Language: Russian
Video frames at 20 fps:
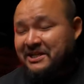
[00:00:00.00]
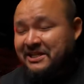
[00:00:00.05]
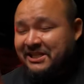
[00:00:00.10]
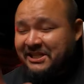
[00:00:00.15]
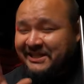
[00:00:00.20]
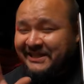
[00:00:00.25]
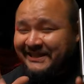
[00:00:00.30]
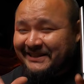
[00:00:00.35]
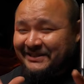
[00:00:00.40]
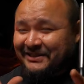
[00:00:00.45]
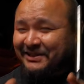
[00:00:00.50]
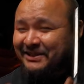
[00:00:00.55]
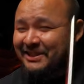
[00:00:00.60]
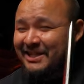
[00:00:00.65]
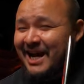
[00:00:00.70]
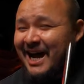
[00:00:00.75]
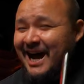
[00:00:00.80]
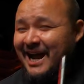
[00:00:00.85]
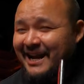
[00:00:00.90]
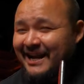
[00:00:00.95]
те
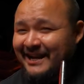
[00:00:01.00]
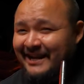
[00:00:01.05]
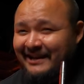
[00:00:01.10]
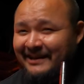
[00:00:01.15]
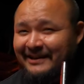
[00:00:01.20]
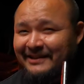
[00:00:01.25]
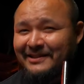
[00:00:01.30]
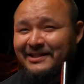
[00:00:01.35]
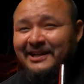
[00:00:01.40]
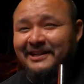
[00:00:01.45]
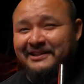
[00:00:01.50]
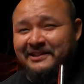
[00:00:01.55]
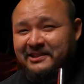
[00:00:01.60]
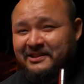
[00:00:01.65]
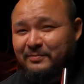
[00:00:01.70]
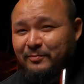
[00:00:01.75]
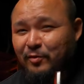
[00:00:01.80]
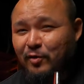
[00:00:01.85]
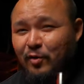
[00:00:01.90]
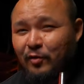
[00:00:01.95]
старые
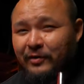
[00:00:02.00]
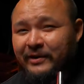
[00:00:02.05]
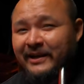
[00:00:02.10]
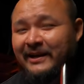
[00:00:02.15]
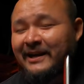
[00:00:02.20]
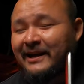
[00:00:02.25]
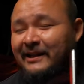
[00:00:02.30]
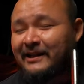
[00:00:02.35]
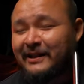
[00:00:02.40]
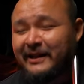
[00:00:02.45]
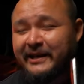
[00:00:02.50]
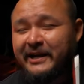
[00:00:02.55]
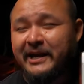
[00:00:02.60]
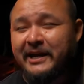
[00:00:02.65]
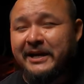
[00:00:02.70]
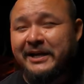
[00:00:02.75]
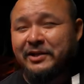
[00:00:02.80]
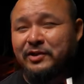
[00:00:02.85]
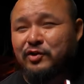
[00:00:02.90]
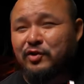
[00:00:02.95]
наносмоуки, когда я
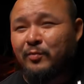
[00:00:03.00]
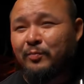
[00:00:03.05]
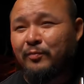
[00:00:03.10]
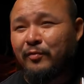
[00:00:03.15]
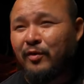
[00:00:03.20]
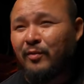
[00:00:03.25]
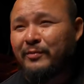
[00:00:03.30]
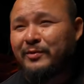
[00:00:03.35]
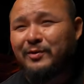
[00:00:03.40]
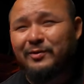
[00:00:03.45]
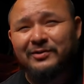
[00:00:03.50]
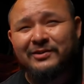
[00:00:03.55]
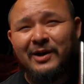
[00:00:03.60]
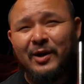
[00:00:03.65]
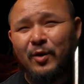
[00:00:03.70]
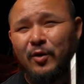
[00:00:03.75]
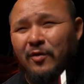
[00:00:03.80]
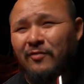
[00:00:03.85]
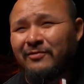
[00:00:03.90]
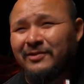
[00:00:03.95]
их еще помню с
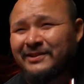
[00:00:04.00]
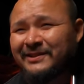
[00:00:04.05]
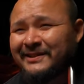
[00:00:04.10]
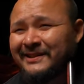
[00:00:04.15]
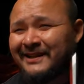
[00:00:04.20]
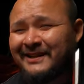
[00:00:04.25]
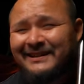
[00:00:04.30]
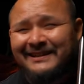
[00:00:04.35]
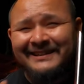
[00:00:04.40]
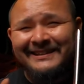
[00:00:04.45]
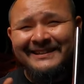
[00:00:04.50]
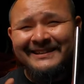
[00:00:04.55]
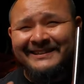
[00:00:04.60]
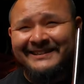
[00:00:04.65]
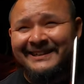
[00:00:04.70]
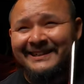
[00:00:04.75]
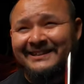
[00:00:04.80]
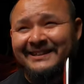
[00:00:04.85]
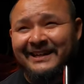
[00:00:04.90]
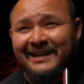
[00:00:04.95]
какого-то
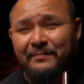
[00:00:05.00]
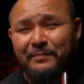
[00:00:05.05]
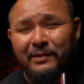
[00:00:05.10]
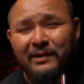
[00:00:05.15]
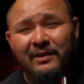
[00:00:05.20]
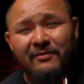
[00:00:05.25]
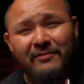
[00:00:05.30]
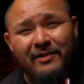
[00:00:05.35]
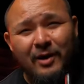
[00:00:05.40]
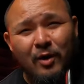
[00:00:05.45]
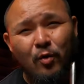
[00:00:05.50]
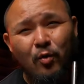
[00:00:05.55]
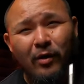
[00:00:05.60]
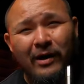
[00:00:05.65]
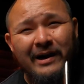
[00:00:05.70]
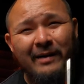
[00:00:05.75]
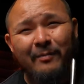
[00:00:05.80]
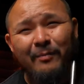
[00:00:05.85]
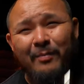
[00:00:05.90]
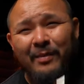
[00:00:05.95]
задрыпанного
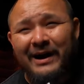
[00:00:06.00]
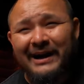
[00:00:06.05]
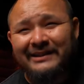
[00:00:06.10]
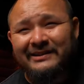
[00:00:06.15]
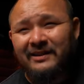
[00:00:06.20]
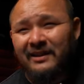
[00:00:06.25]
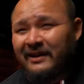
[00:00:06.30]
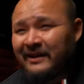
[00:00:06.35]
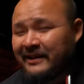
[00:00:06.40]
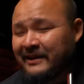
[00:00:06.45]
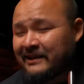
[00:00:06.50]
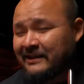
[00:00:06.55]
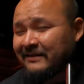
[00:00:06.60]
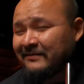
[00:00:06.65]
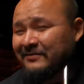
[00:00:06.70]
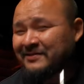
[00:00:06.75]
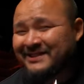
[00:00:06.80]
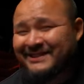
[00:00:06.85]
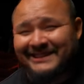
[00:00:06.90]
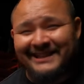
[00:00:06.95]
хука батла где-то
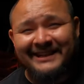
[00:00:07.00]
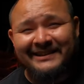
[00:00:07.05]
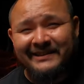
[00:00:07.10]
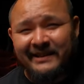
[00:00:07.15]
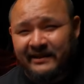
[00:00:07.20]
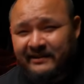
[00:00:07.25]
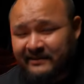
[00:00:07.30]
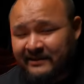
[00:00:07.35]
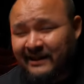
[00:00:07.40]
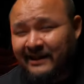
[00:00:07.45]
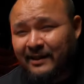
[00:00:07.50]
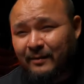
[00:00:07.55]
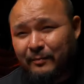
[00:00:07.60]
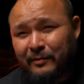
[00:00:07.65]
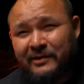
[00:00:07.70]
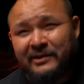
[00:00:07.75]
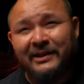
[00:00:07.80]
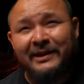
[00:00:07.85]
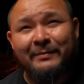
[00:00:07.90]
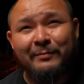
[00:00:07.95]
в центре
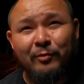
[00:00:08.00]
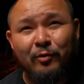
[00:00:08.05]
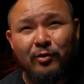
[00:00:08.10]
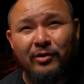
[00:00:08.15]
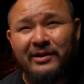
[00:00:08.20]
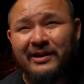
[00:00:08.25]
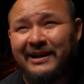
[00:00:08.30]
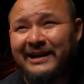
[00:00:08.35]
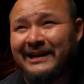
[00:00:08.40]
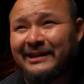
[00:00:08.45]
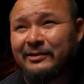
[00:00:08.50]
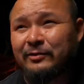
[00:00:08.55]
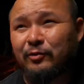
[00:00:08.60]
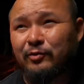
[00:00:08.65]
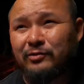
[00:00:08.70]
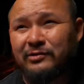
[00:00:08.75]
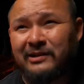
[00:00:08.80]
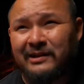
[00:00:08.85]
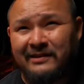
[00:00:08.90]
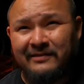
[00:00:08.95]
Санкт-Петербурга году
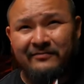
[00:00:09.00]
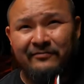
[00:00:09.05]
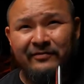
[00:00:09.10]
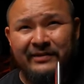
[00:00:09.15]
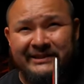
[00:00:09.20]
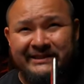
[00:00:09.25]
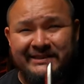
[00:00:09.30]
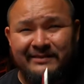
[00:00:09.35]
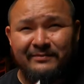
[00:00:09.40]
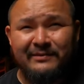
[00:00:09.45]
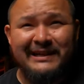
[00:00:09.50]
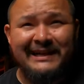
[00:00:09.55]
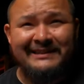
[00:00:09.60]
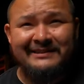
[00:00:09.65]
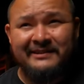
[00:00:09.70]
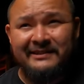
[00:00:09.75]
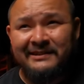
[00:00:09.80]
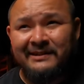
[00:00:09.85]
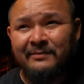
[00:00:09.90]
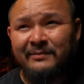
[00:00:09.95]
так в
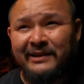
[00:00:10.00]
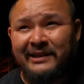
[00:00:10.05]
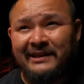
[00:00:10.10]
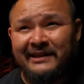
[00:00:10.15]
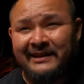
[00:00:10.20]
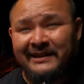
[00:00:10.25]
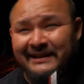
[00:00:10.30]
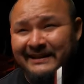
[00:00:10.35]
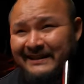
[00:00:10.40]
18 или